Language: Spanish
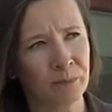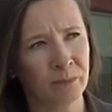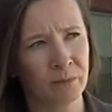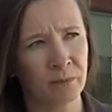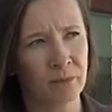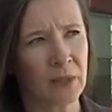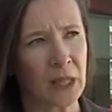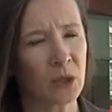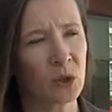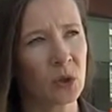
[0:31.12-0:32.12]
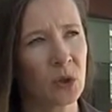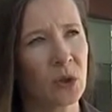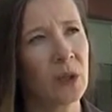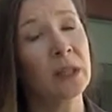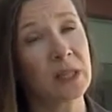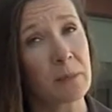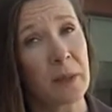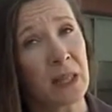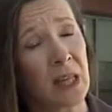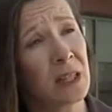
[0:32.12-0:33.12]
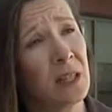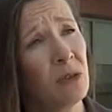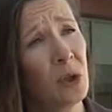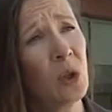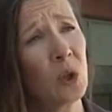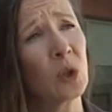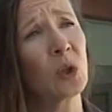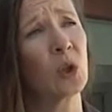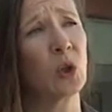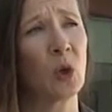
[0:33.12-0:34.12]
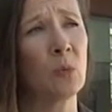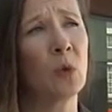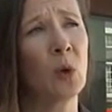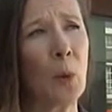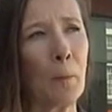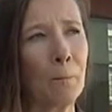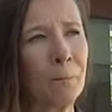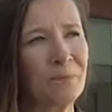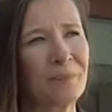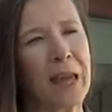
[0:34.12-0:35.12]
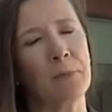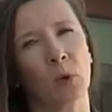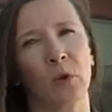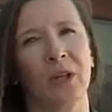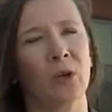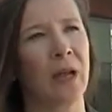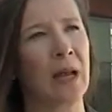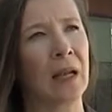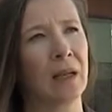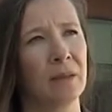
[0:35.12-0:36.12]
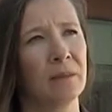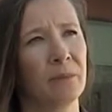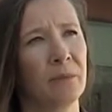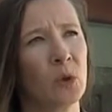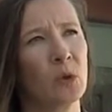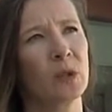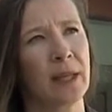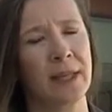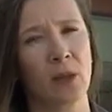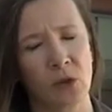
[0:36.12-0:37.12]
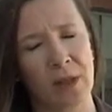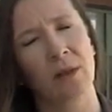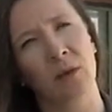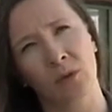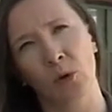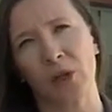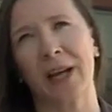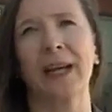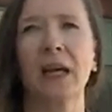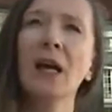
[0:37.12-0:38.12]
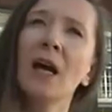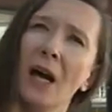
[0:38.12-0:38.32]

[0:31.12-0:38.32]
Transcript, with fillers: mm, tanto interpretativo como mm, emocional. Eh, eh, o sea que